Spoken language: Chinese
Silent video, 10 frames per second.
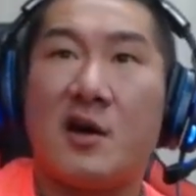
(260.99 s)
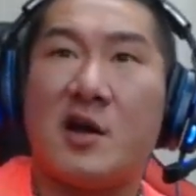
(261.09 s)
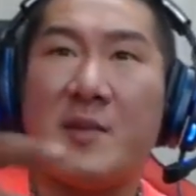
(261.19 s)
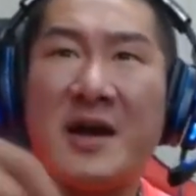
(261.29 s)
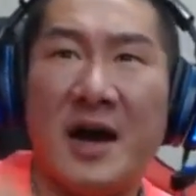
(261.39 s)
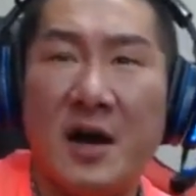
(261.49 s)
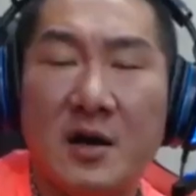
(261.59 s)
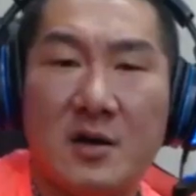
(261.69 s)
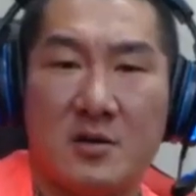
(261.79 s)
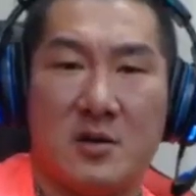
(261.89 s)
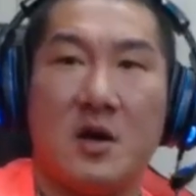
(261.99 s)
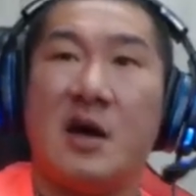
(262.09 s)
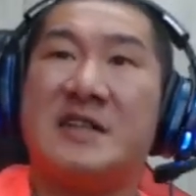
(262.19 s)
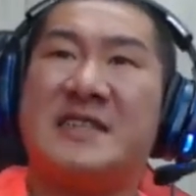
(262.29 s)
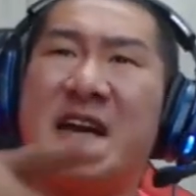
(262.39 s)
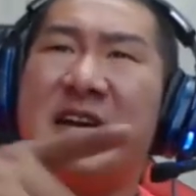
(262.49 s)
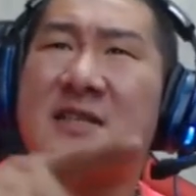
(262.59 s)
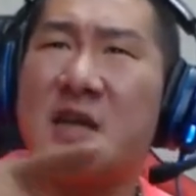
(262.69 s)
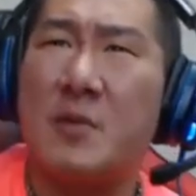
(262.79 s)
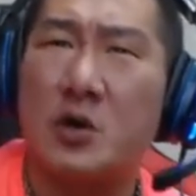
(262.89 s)
你们呢，建了
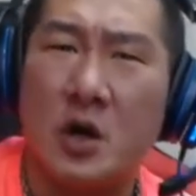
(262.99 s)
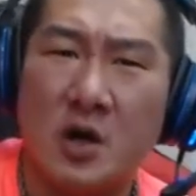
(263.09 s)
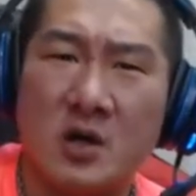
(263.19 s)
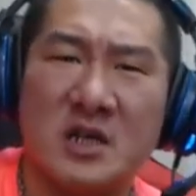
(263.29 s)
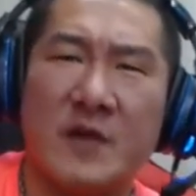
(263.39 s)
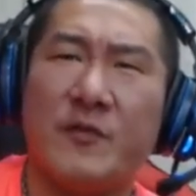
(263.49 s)
这么多东西，